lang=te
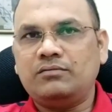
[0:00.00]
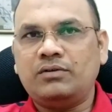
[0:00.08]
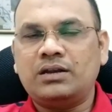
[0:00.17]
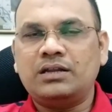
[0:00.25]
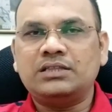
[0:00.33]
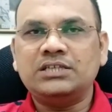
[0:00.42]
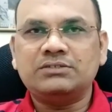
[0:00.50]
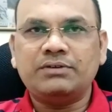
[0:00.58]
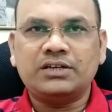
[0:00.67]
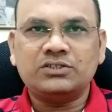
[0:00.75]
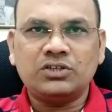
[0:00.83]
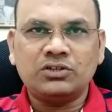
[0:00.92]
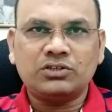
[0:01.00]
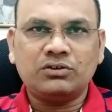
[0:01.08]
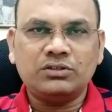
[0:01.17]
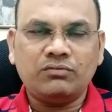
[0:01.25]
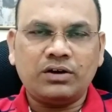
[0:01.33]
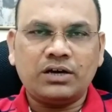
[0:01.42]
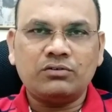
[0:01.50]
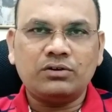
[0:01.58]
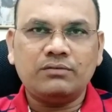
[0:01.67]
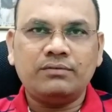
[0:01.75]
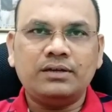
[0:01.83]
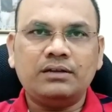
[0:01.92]
వారిని తీసివేయడం జరుగుతూ ఉంది వారు
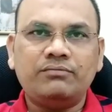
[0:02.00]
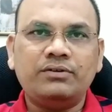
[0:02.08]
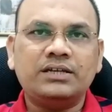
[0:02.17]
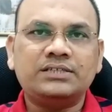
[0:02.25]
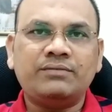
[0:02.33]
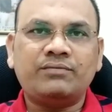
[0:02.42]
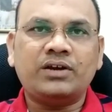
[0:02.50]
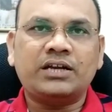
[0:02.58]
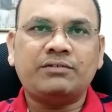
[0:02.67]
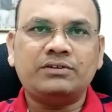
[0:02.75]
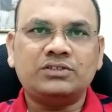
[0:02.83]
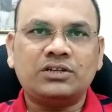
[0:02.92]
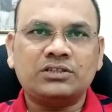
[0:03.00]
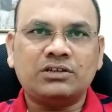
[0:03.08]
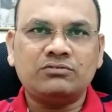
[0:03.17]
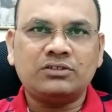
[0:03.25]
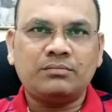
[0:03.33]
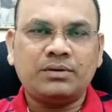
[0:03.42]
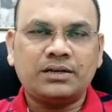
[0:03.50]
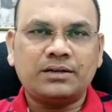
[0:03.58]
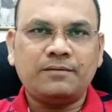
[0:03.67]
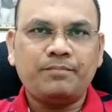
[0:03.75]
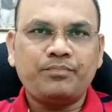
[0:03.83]
కూడా వేరే ఫీల్డ్కి షిఫ్ట్ కావడం జరుగుతూ ఉందన్నమాట